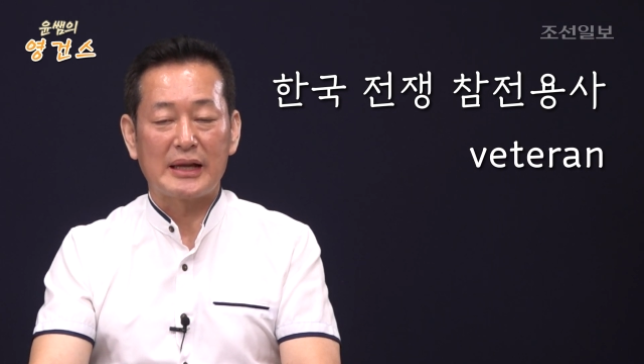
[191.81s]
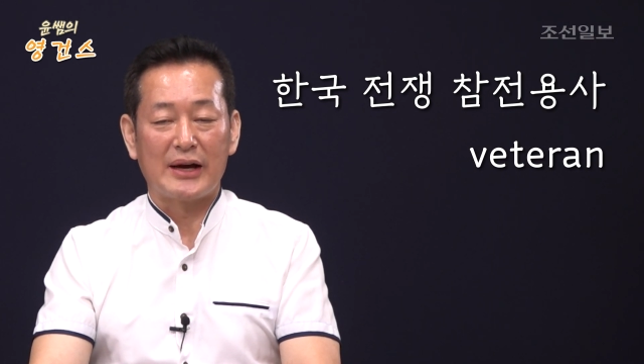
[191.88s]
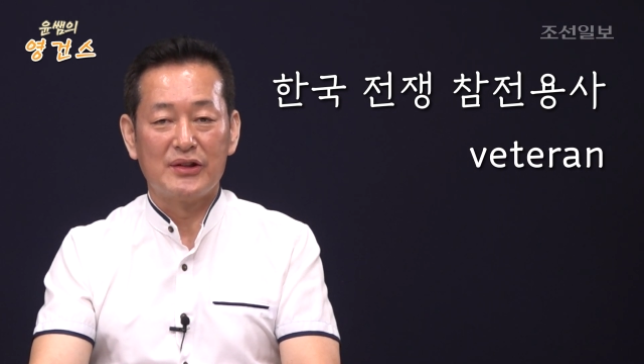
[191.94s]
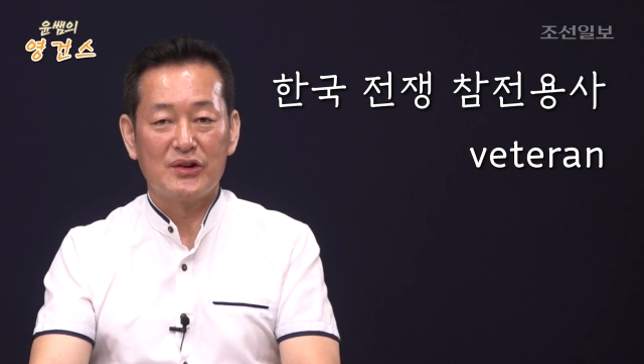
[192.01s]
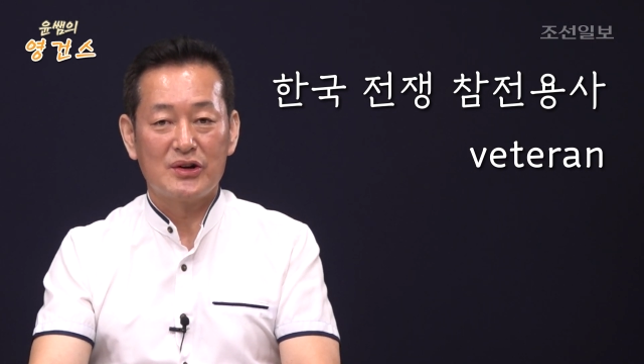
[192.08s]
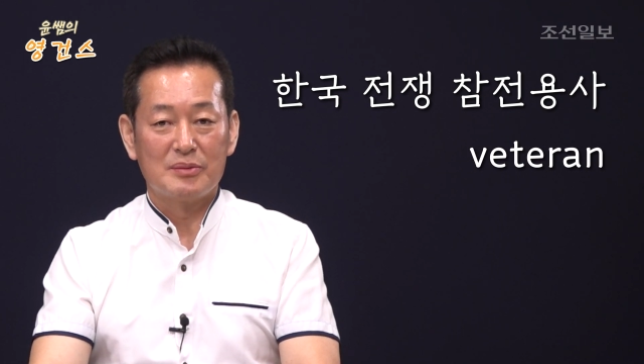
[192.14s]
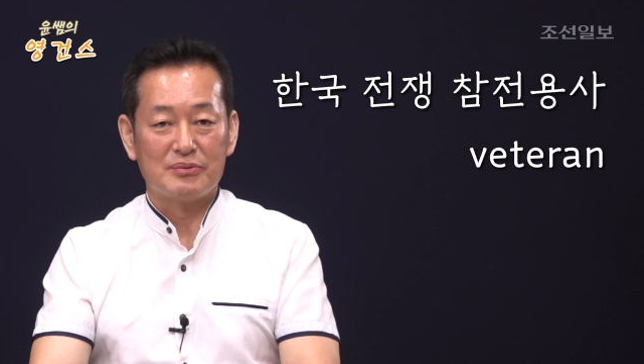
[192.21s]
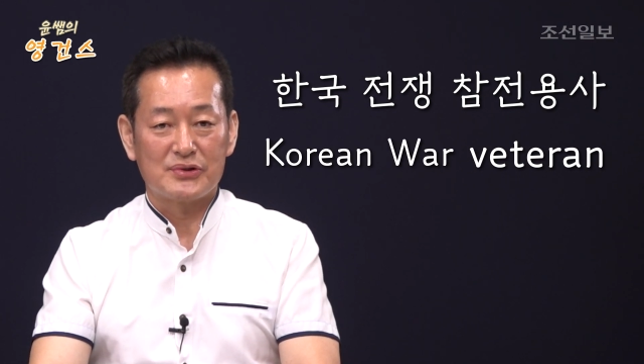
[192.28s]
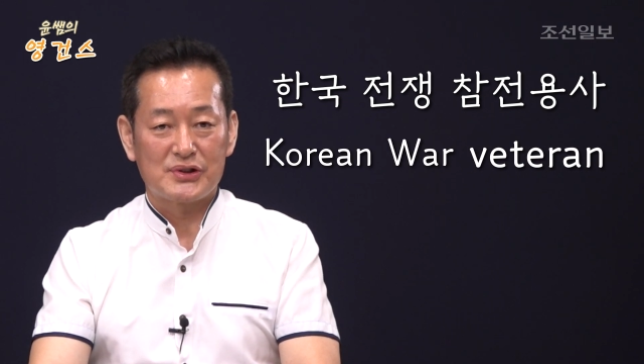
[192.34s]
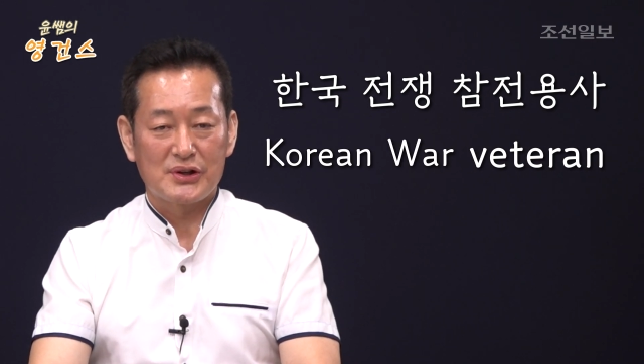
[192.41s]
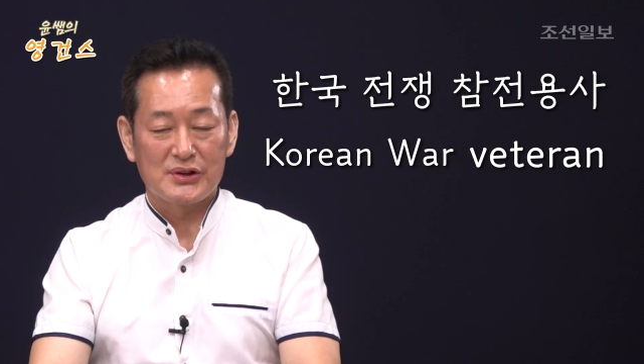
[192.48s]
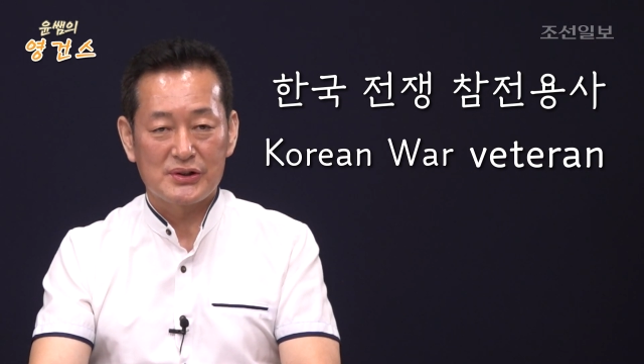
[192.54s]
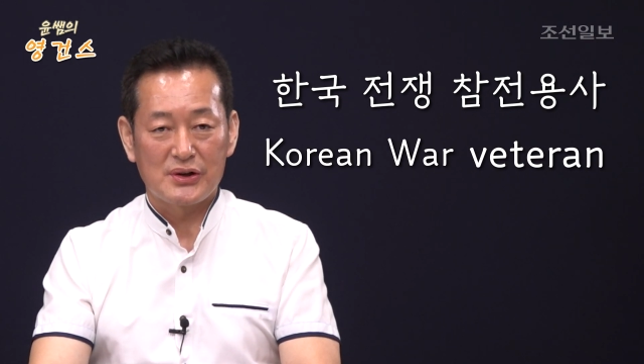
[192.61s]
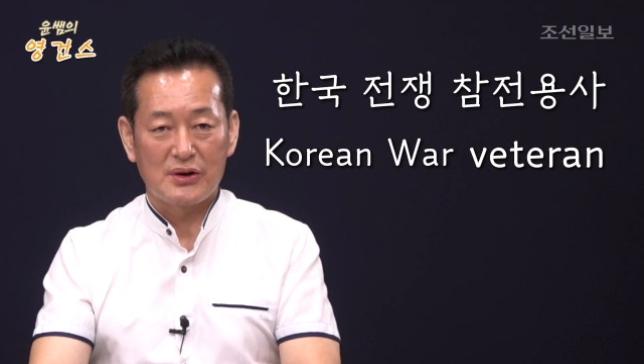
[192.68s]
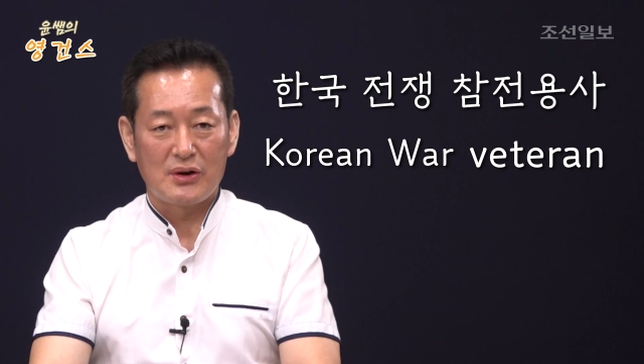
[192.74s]
단어를
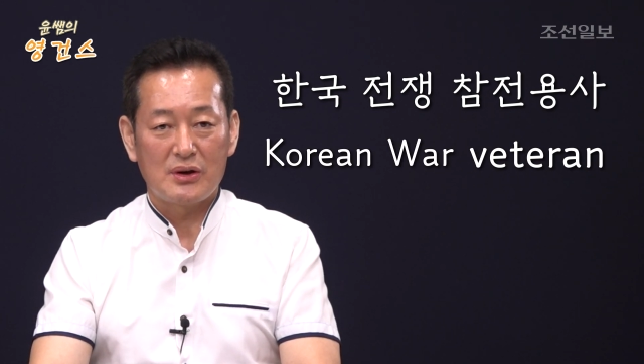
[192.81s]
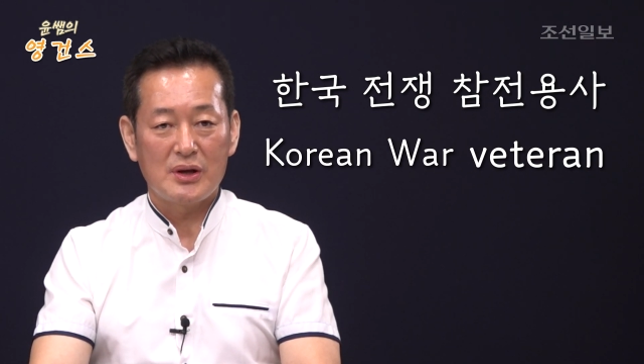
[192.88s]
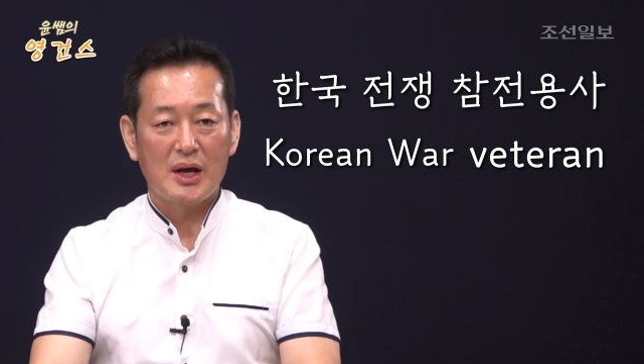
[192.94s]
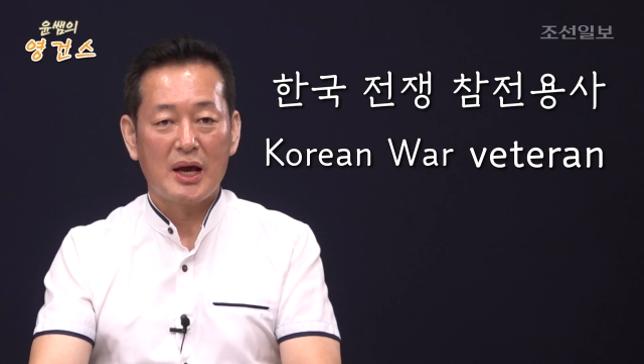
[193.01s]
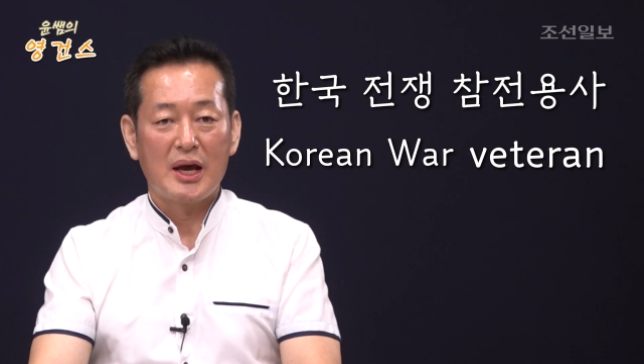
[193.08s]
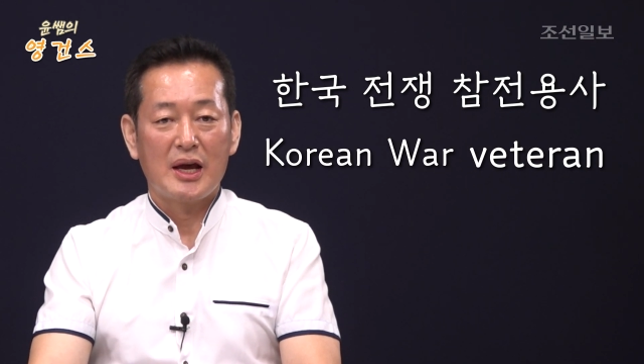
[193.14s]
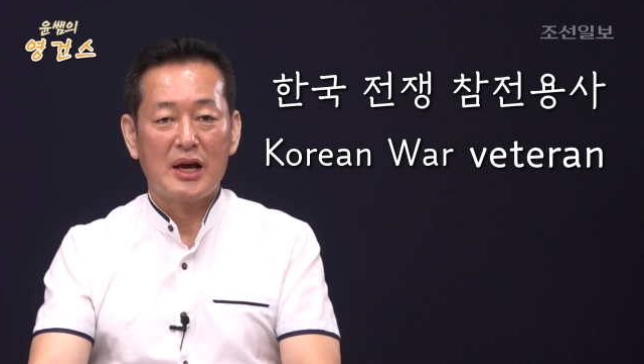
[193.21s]
붙여서